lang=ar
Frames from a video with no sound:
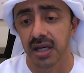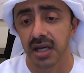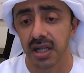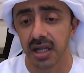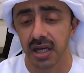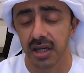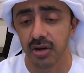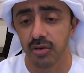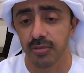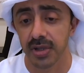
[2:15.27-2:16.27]
إلا
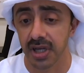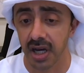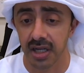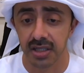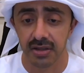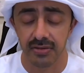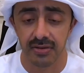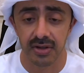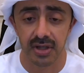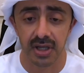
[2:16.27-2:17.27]
أنه بتكاتف
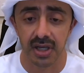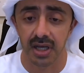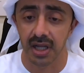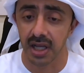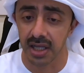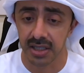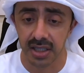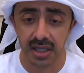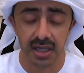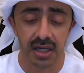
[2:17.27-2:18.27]

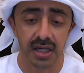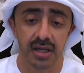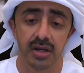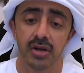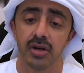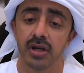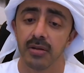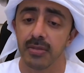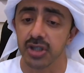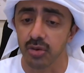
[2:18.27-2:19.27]
الأندية
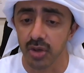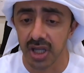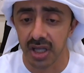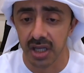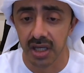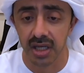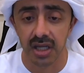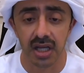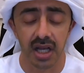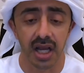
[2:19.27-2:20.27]
المسؤولين
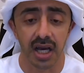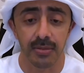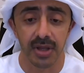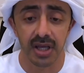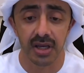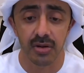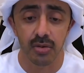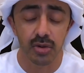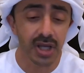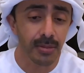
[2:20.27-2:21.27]
اللاعبين
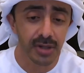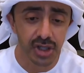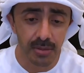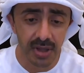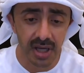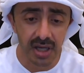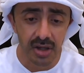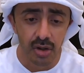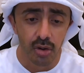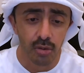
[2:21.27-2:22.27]
ودعم الجميع
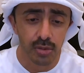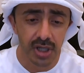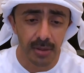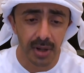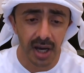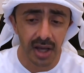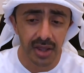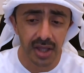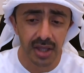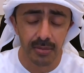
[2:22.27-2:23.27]
ومتابعة
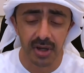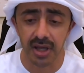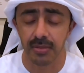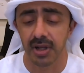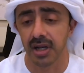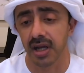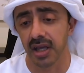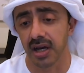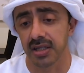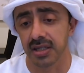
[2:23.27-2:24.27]
حثيثة من قبل
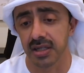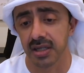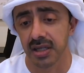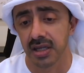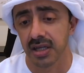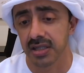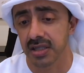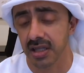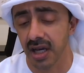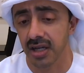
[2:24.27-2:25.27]
القيادة
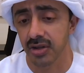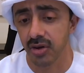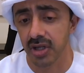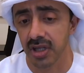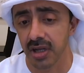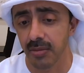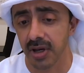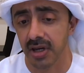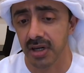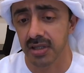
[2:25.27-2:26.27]
استطاعت كرة
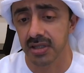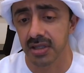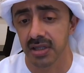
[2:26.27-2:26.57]
الإمارات